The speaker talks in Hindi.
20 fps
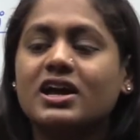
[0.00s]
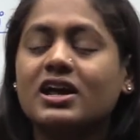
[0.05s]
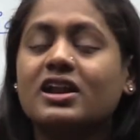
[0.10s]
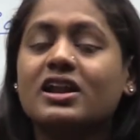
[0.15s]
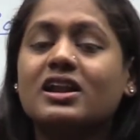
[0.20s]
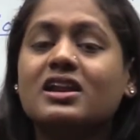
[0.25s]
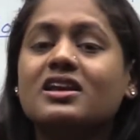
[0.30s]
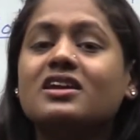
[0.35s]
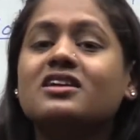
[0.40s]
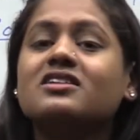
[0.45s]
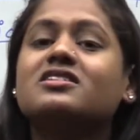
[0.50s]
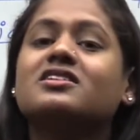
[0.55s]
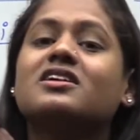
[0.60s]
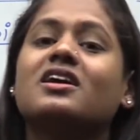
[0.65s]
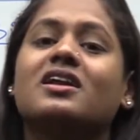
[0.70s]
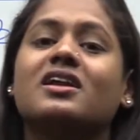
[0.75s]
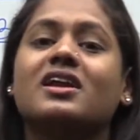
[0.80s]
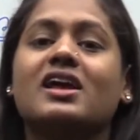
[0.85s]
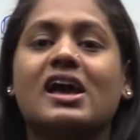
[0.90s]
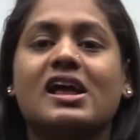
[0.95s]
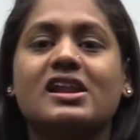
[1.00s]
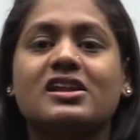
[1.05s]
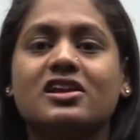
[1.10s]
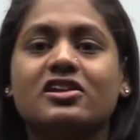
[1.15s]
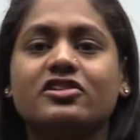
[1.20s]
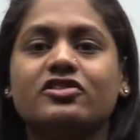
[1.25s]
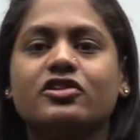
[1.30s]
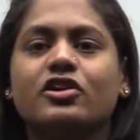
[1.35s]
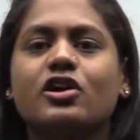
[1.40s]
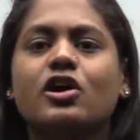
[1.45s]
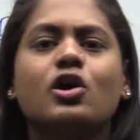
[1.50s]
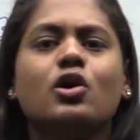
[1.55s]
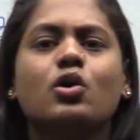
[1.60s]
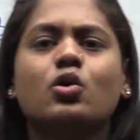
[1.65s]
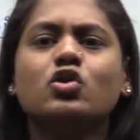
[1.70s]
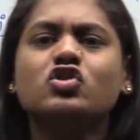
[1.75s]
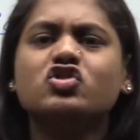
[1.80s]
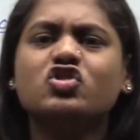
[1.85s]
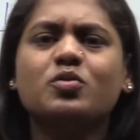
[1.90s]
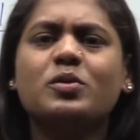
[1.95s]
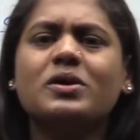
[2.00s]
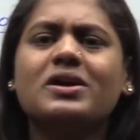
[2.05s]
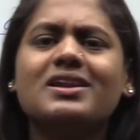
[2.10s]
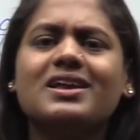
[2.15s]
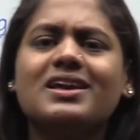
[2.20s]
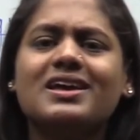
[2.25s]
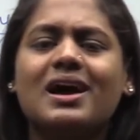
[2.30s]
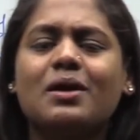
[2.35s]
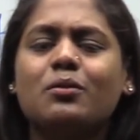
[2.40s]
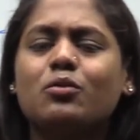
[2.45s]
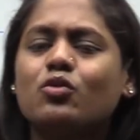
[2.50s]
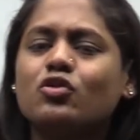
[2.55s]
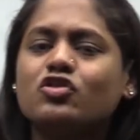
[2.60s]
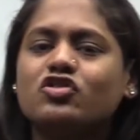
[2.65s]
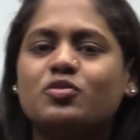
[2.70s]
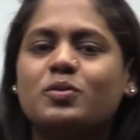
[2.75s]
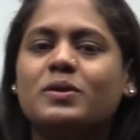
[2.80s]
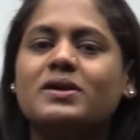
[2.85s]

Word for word: रिलीज कर रहे हैं एनर्जी कुछ भी नहीं आप कुछ